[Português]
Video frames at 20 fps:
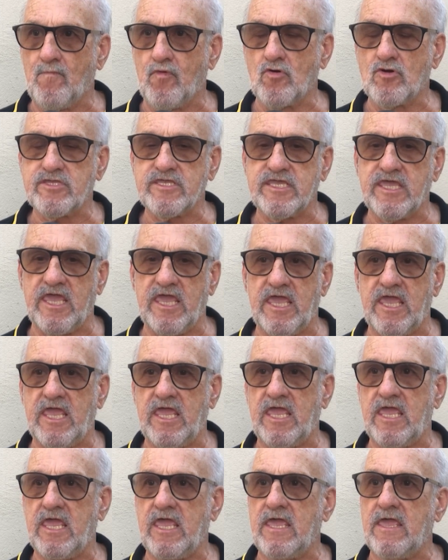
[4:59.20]

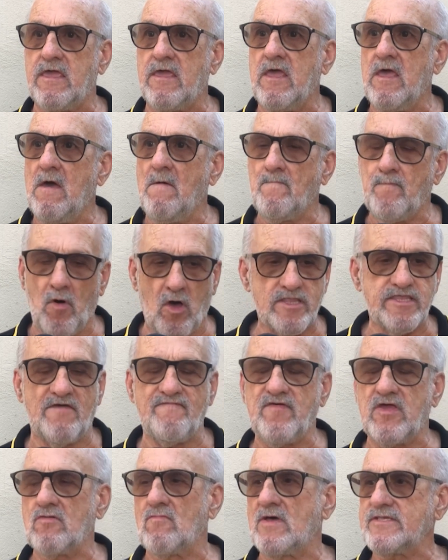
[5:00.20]
Porque
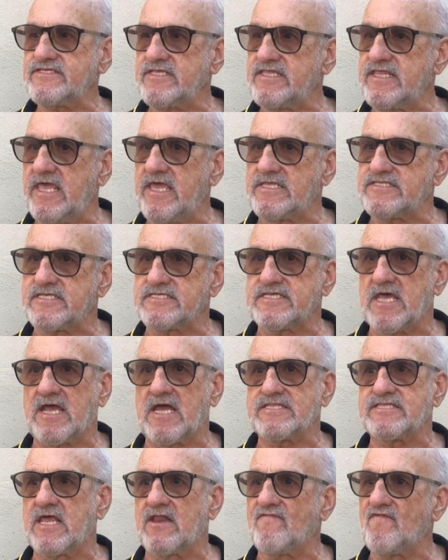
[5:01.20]
pode haver um acidente se
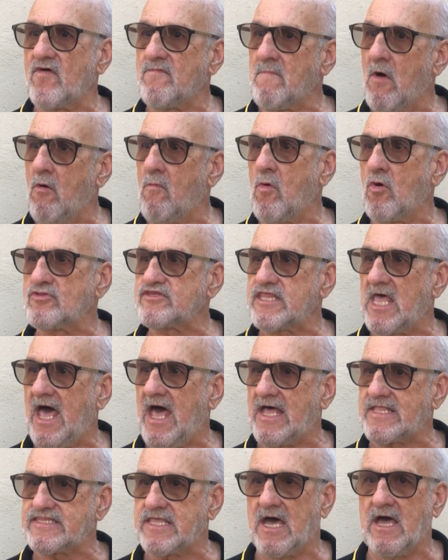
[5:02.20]
a cadeira foi mal
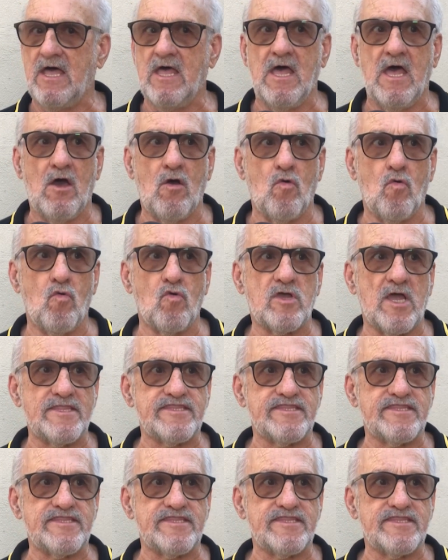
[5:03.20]
montada, o